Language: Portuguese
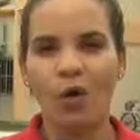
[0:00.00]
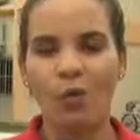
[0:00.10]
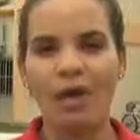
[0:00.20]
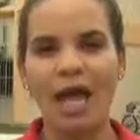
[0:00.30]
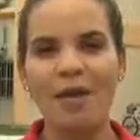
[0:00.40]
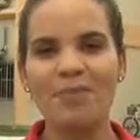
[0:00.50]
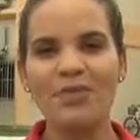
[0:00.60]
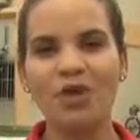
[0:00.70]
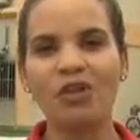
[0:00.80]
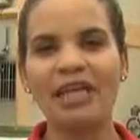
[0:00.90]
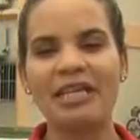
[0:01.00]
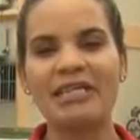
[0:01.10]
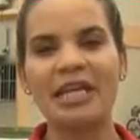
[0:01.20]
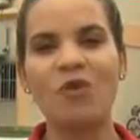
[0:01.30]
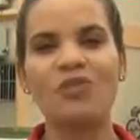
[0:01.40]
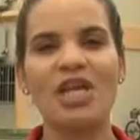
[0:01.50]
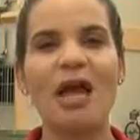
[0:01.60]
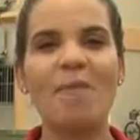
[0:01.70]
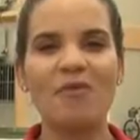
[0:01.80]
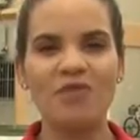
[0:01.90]
O CAPES, Coordenação de
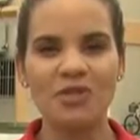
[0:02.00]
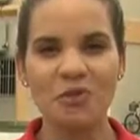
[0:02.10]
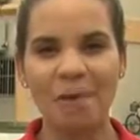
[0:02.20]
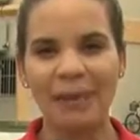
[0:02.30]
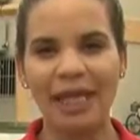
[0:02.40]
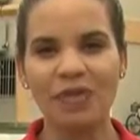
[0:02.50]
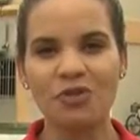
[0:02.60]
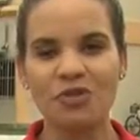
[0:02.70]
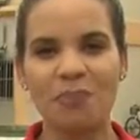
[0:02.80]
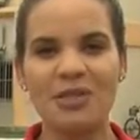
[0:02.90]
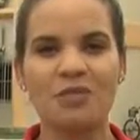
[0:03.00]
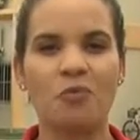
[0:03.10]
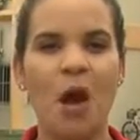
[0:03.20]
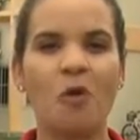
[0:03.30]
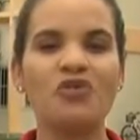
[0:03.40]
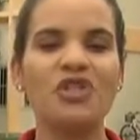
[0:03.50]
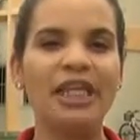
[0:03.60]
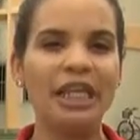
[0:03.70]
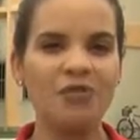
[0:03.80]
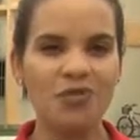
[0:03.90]
Aperfeiçoamento de Pessoal de
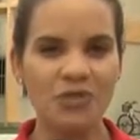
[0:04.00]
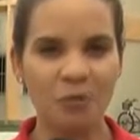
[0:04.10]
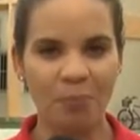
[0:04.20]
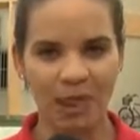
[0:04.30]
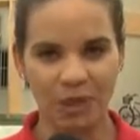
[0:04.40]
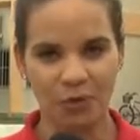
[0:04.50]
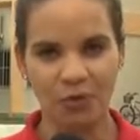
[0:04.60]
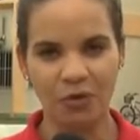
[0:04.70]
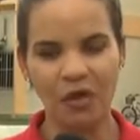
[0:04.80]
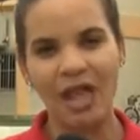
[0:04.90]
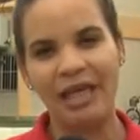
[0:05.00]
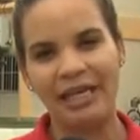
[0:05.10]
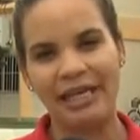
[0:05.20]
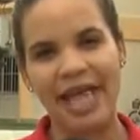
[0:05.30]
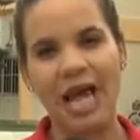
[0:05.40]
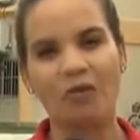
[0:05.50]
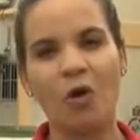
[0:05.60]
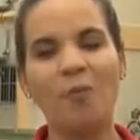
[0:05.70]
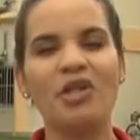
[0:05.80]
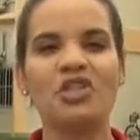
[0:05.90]
Nível Superior, ligado
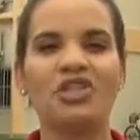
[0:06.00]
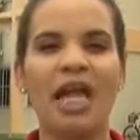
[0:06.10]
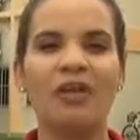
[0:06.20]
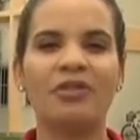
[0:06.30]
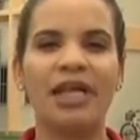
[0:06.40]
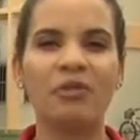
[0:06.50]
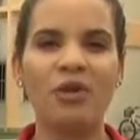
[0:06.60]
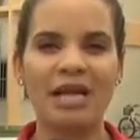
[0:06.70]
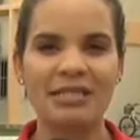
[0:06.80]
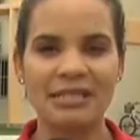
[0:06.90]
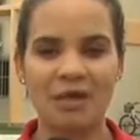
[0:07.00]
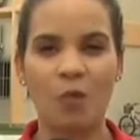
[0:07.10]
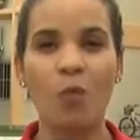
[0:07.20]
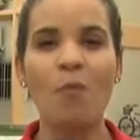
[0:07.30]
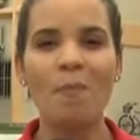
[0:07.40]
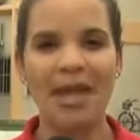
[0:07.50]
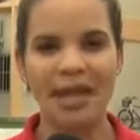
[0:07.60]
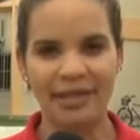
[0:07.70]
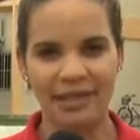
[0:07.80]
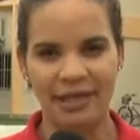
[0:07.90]
ao Ministério da Educação, o
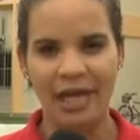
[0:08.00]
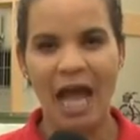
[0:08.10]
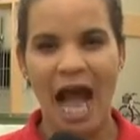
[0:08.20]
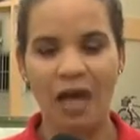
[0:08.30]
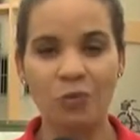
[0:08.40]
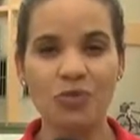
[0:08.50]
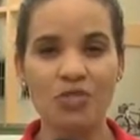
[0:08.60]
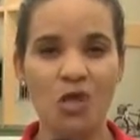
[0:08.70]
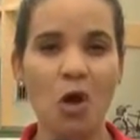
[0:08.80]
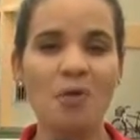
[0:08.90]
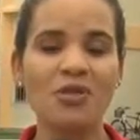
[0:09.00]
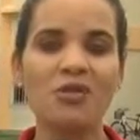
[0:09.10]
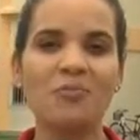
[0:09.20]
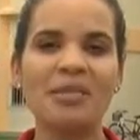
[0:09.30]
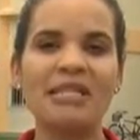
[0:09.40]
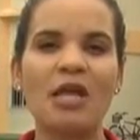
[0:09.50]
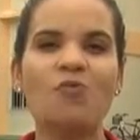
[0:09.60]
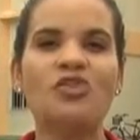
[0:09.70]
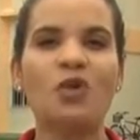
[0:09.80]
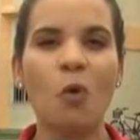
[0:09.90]
MEC, anunciou a suspensão
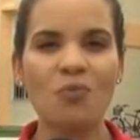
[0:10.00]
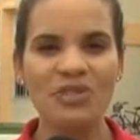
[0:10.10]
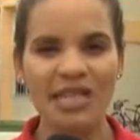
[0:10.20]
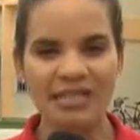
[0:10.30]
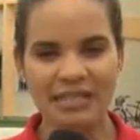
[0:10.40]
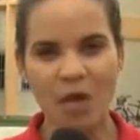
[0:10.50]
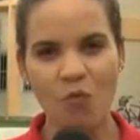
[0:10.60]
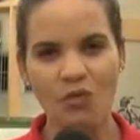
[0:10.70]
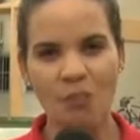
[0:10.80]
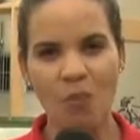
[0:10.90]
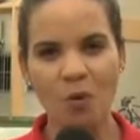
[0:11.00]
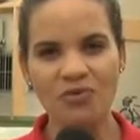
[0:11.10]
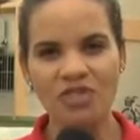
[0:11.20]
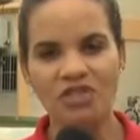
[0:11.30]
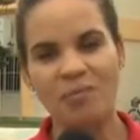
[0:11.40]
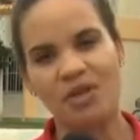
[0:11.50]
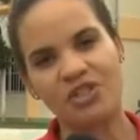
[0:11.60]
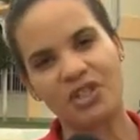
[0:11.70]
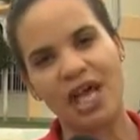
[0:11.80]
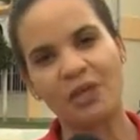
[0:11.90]
de concessão de bolsas de
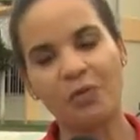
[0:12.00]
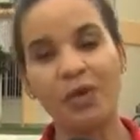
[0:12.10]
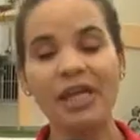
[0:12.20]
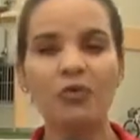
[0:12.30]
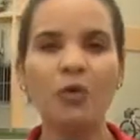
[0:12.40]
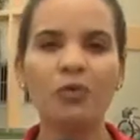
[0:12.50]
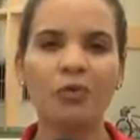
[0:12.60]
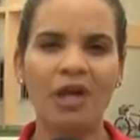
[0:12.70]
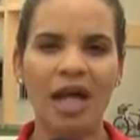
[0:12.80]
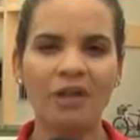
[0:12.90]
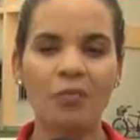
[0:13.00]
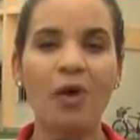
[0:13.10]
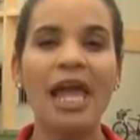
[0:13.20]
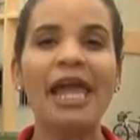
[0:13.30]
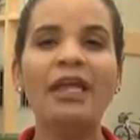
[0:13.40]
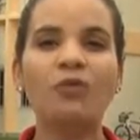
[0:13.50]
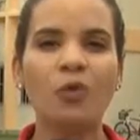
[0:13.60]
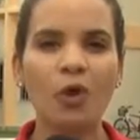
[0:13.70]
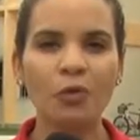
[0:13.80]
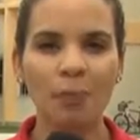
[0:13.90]
mestrado e doutorado em
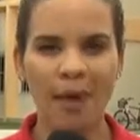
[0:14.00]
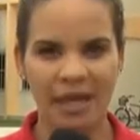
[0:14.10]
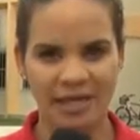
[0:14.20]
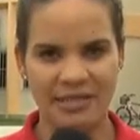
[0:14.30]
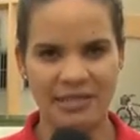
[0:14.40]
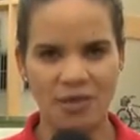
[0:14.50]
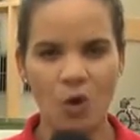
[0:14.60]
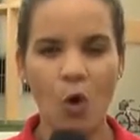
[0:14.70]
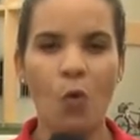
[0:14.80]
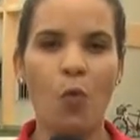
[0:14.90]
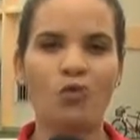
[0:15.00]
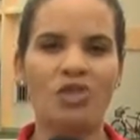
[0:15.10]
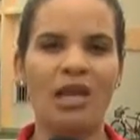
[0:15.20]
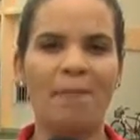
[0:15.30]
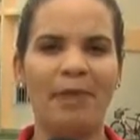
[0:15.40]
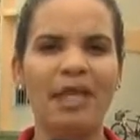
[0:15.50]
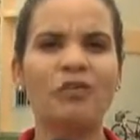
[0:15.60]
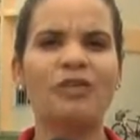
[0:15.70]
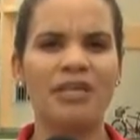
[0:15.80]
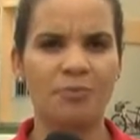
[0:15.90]
todo o país. O
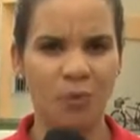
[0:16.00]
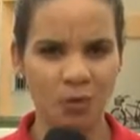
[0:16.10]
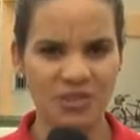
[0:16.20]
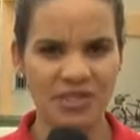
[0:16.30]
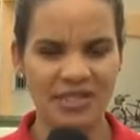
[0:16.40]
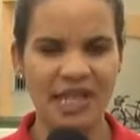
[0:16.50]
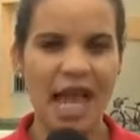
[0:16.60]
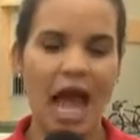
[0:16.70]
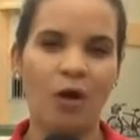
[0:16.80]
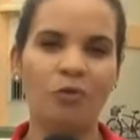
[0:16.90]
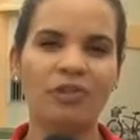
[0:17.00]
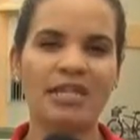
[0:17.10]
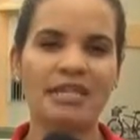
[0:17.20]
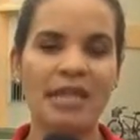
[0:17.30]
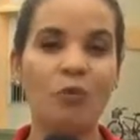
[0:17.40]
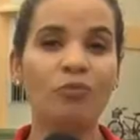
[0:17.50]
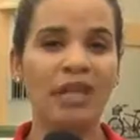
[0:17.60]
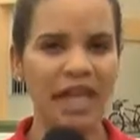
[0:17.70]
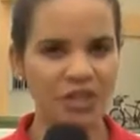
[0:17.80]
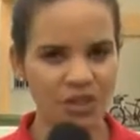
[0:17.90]
congelamento das bolsas aconteceu
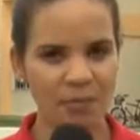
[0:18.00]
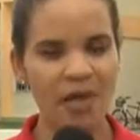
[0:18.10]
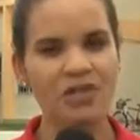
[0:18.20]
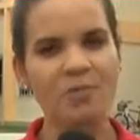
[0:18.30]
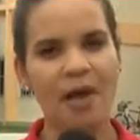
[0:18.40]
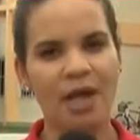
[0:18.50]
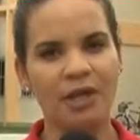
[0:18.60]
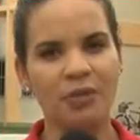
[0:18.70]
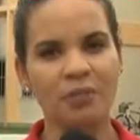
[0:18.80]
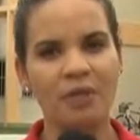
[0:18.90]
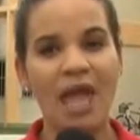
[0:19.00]
neste mês de maio.